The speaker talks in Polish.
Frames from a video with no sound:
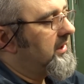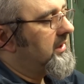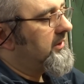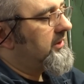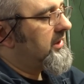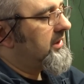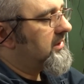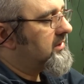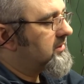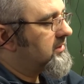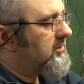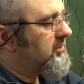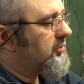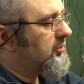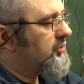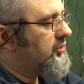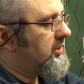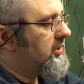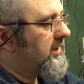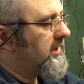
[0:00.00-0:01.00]
Nie jest to
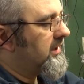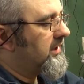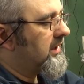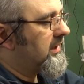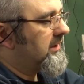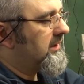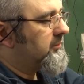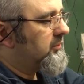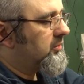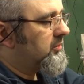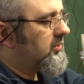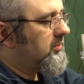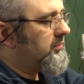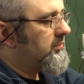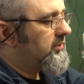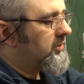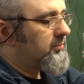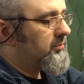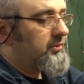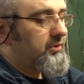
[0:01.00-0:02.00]
źle, ale mogłoby
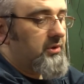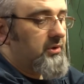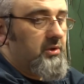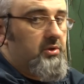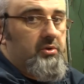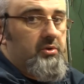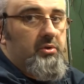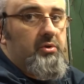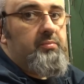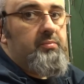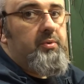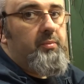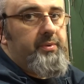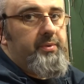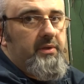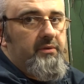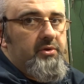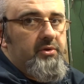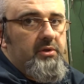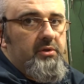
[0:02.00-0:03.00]
to być też po
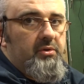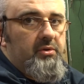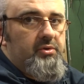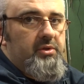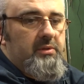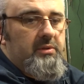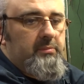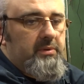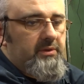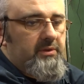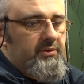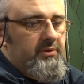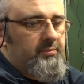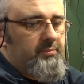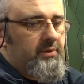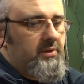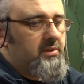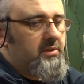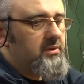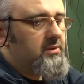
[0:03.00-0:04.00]
pierwsze troszkę bardziej
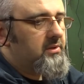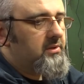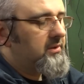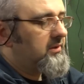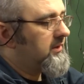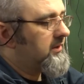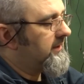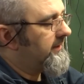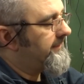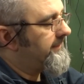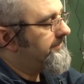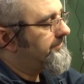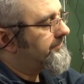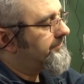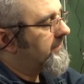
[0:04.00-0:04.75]
precyzyjne,